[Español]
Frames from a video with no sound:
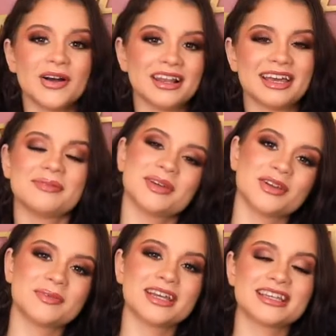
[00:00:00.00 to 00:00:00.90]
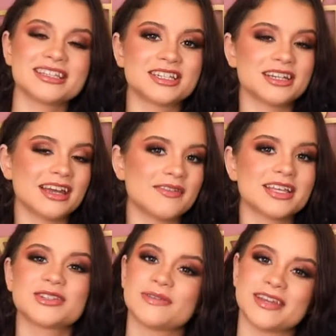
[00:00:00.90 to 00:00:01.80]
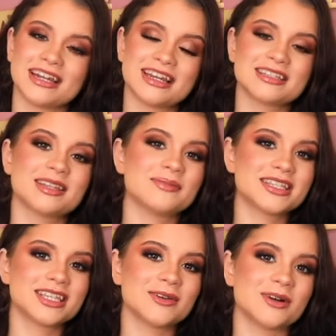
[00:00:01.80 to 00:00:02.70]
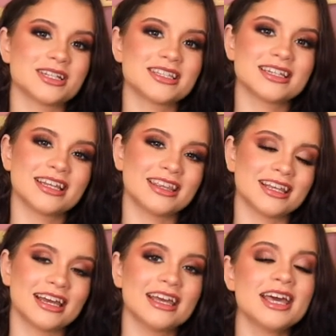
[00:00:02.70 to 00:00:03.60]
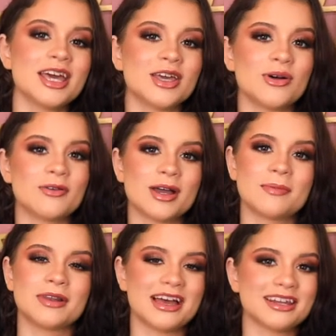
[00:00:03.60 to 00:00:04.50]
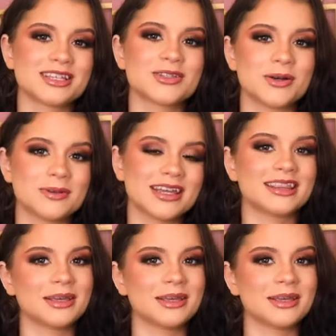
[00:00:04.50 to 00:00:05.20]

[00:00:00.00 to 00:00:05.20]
Hola, mi nombre es CJ nada soy finalista de Miss Teen Washington Latina y hoy voy a hablar sobre